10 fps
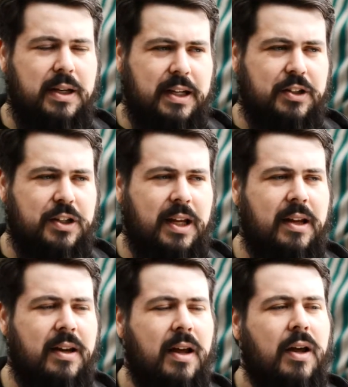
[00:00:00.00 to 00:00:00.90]
die da
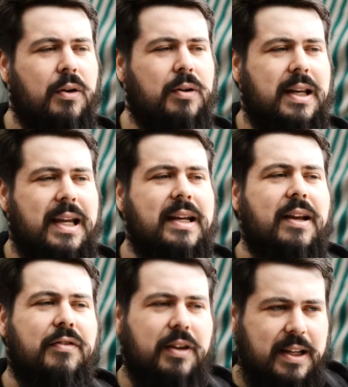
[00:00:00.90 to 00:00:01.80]
stehen und legen
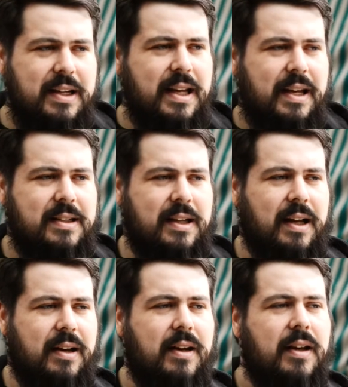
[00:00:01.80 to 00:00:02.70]
dafür Indexe
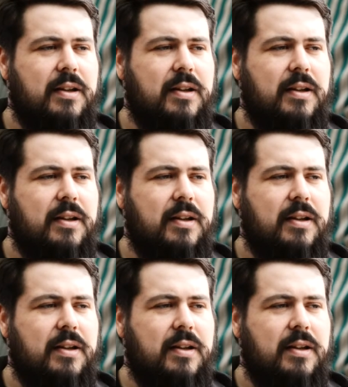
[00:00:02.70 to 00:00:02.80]
an.